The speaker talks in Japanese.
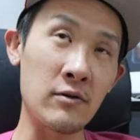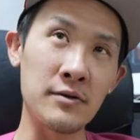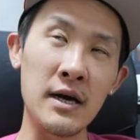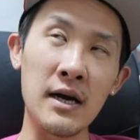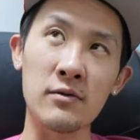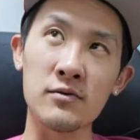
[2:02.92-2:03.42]

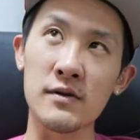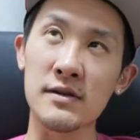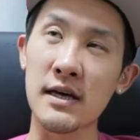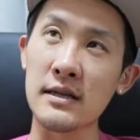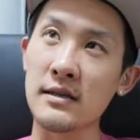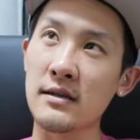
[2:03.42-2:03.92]
長いこと
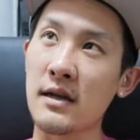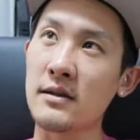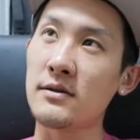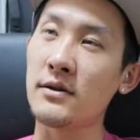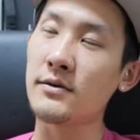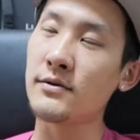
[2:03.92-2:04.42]
使ってたっ
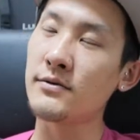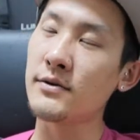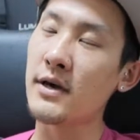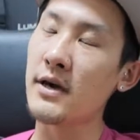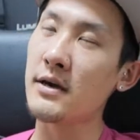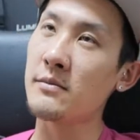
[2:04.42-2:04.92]
ていう
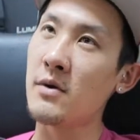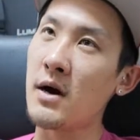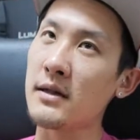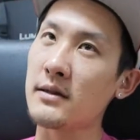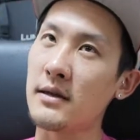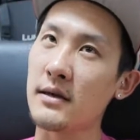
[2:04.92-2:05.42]
経緯も
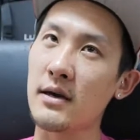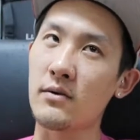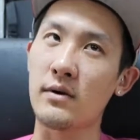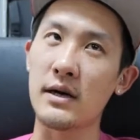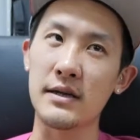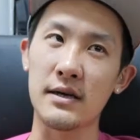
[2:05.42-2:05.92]
あって、結
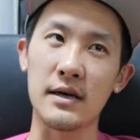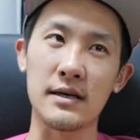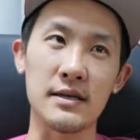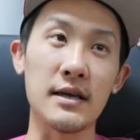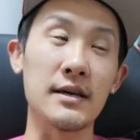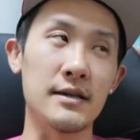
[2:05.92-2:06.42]
構ガタが
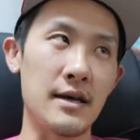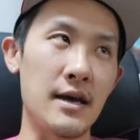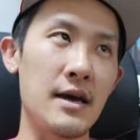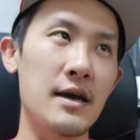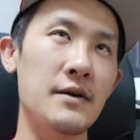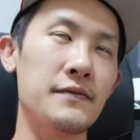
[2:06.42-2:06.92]
来てい
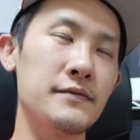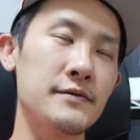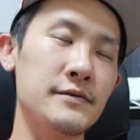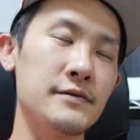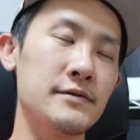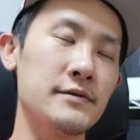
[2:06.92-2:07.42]
て、
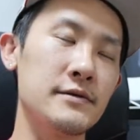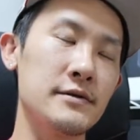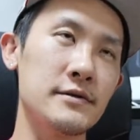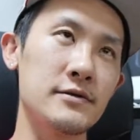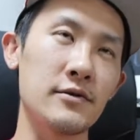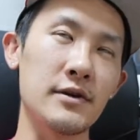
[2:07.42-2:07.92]
AF
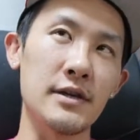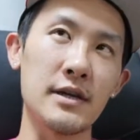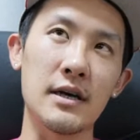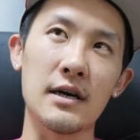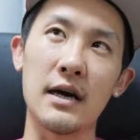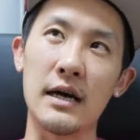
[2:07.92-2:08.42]
するとき
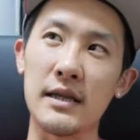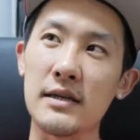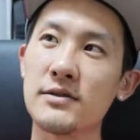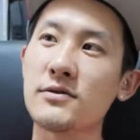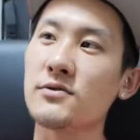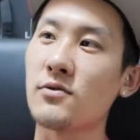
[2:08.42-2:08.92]
にガタ
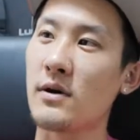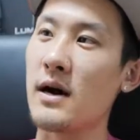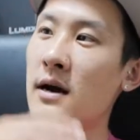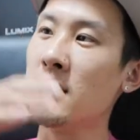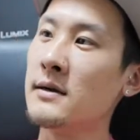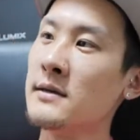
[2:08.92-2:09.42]
つくとか、